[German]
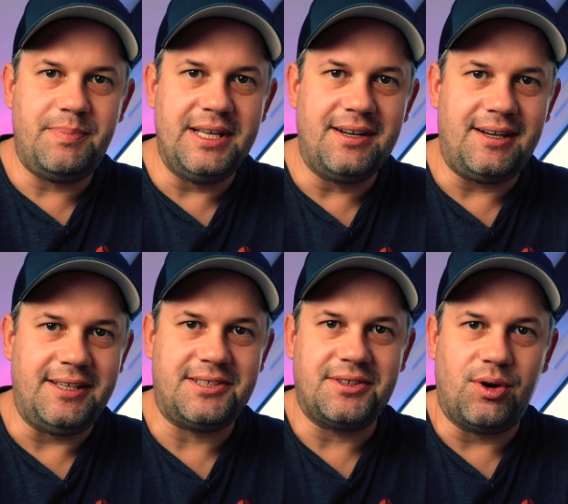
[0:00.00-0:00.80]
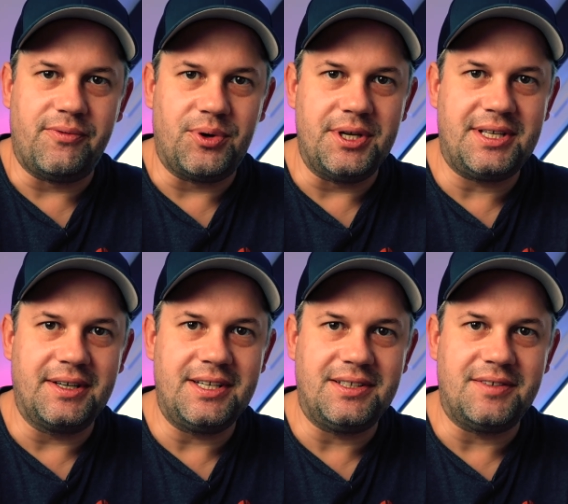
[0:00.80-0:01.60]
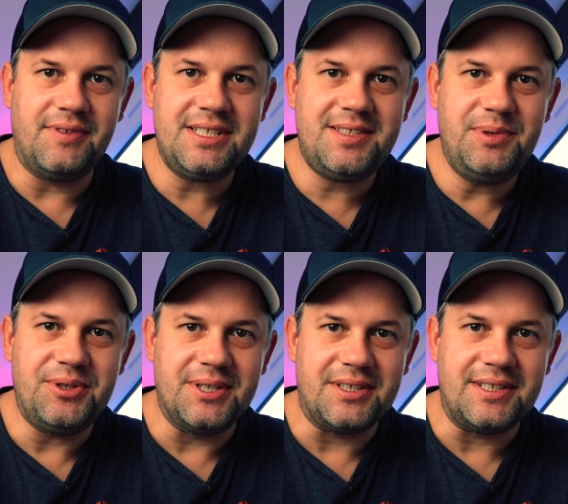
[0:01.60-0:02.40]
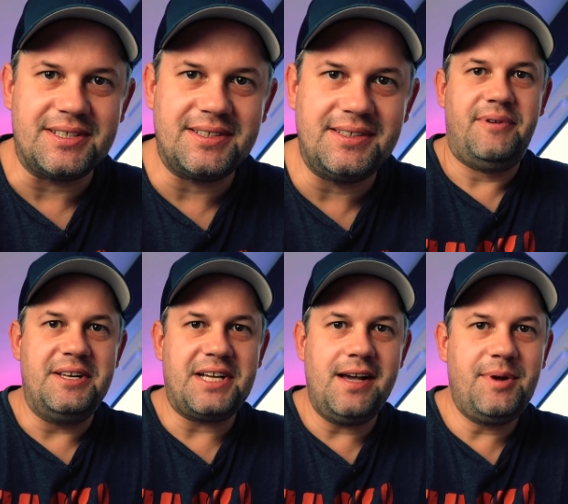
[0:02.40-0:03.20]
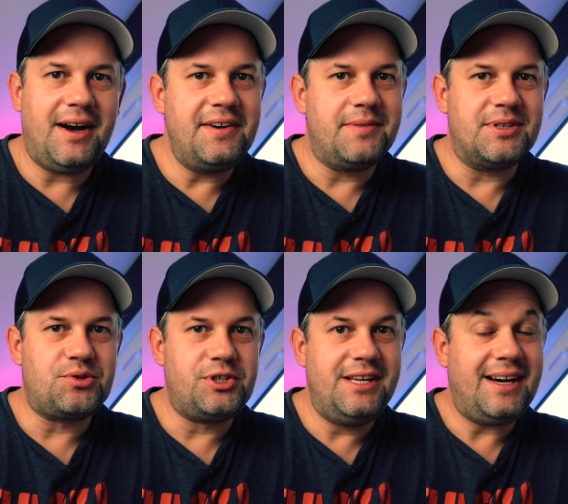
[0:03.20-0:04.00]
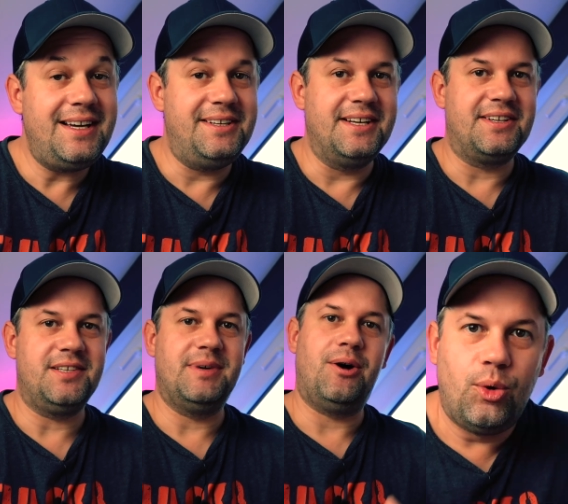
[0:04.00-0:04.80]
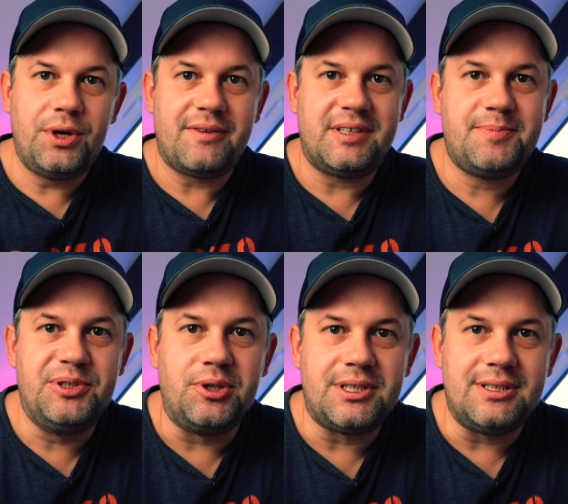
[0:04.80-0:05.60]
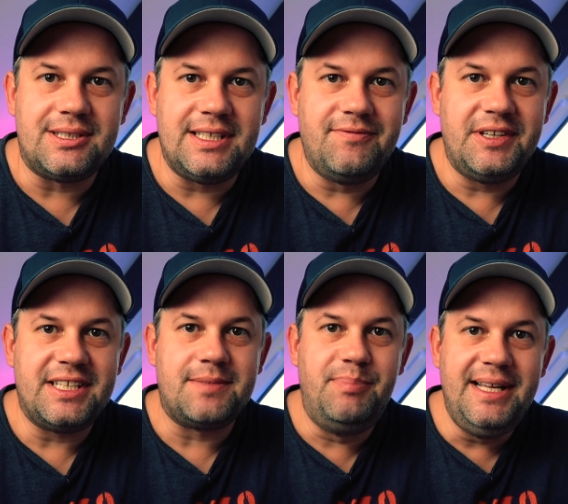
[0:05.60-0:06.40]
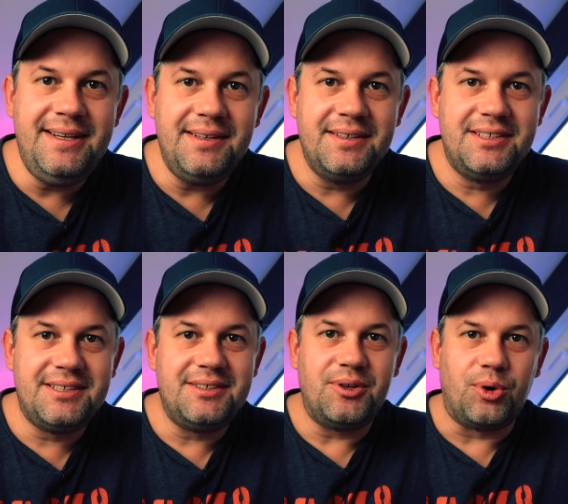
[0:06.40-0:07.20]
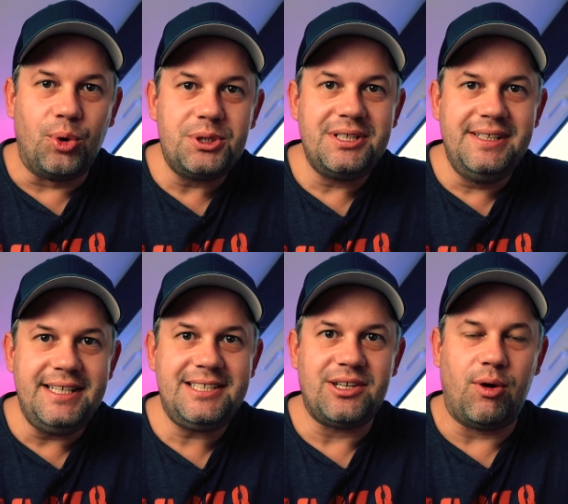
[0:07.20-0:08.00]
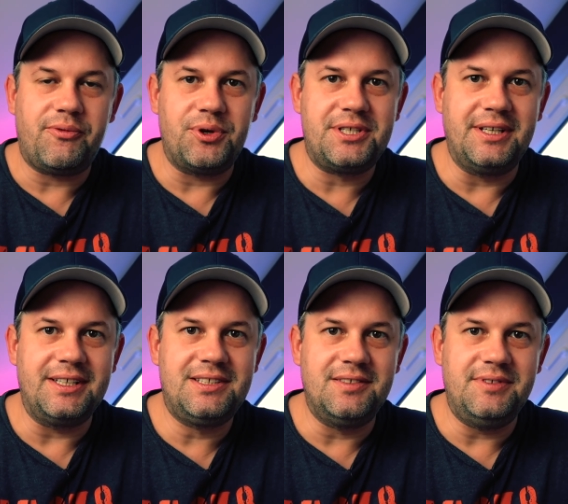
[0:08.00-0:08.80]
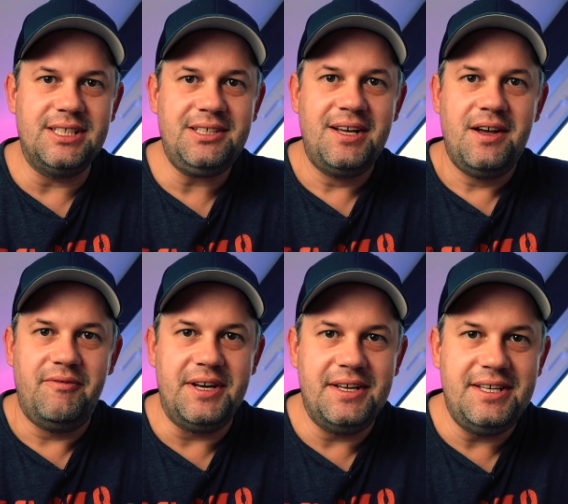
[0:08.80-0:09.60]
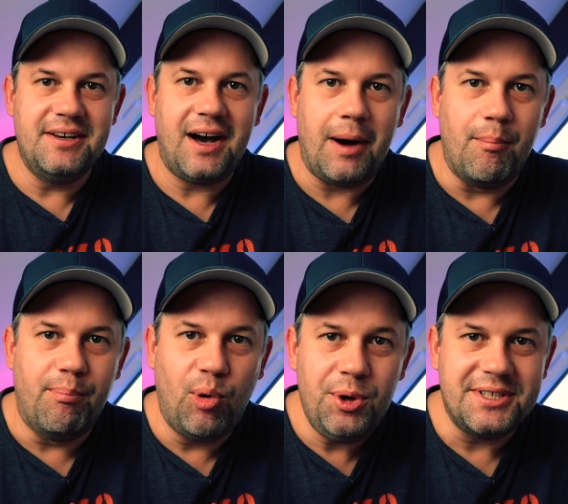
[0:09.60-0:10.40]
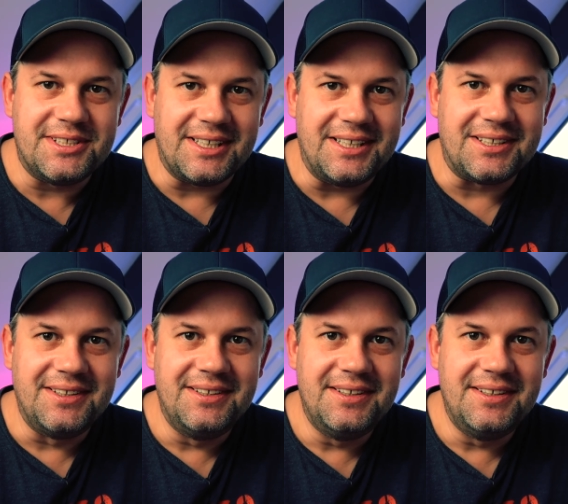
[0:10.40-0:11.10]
Blinklicht auf euch gerichtet. Was bedeutet das? Fällt einem gar nicht mal so schnell ein, denke ich mal. Oder was bedeutet es denn, wenn das blinkende rote Licht auf euch gerichtet wird, wenn ihr am Boden seid?